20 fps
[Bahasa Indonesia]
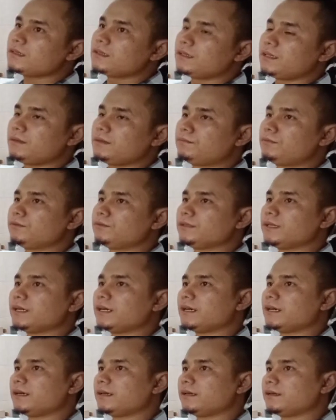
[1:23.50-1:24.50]

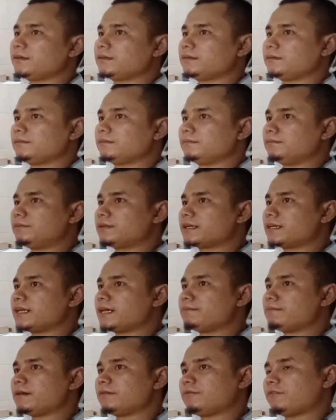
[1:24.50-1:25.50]
Ibunya
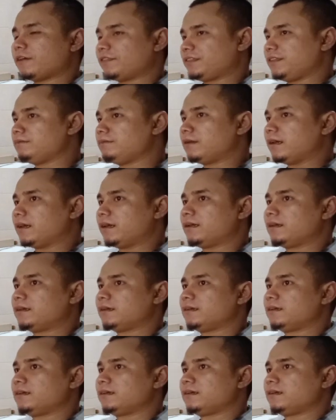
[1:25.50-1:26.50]
bernama Fatimah
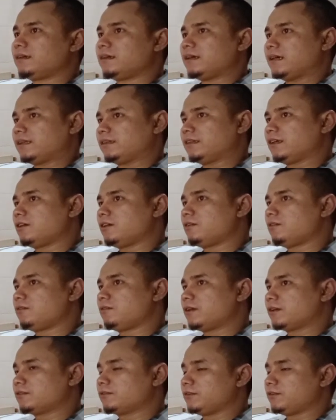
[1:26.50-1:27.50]

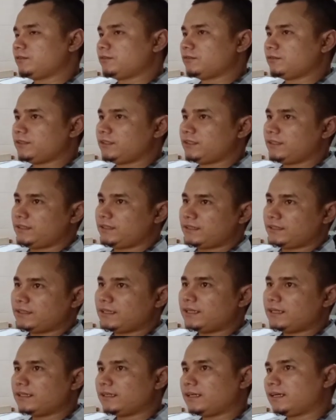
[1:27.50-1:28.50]
atau waktu itu
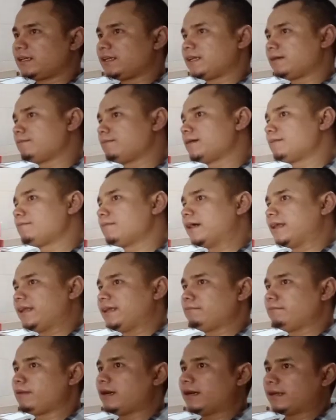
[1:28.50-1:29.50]
dikenal dengan nama Mak
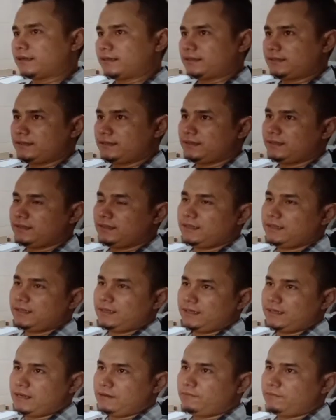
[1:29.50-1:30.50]
Lebar.
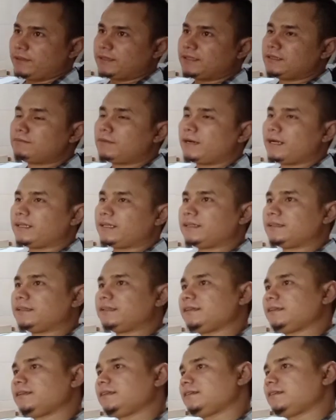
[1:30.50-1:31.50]
Nah, Fatimah
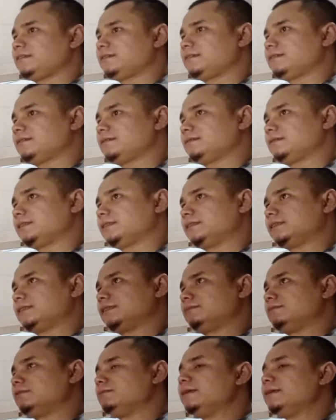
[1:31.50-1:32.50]
ini e,
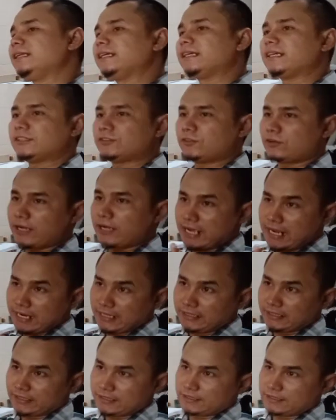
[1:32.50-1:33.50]
memiliki seorang
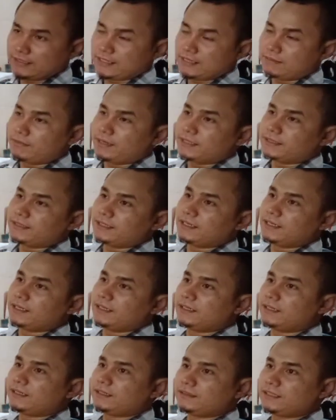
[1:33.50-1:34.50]
adik
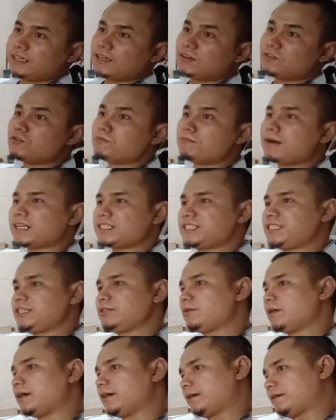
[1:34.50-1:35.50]
namanya Tengku
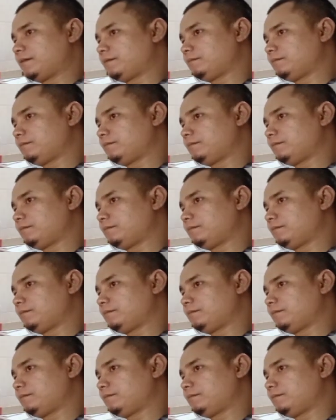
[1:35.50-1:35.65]
Mahjiwa.